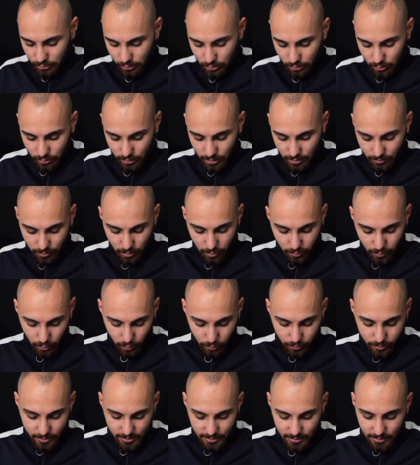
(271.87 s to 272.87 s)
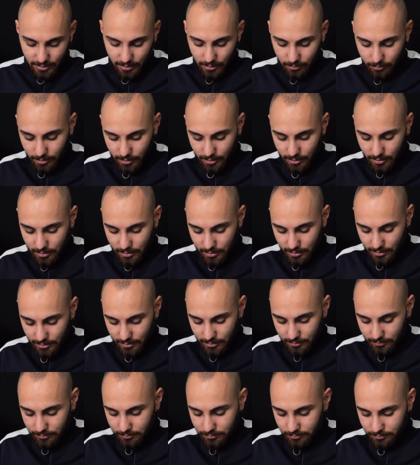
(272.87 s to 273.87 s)
So, geht mir noch ein bisschen Tabak hier
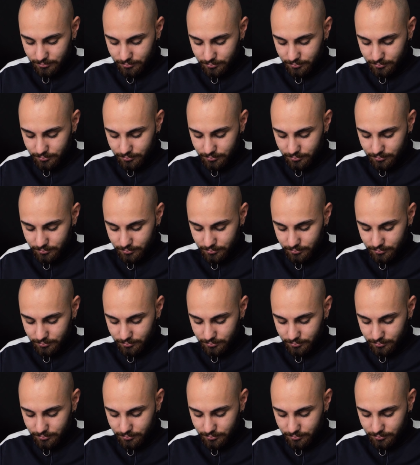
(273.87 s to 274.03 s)
rein.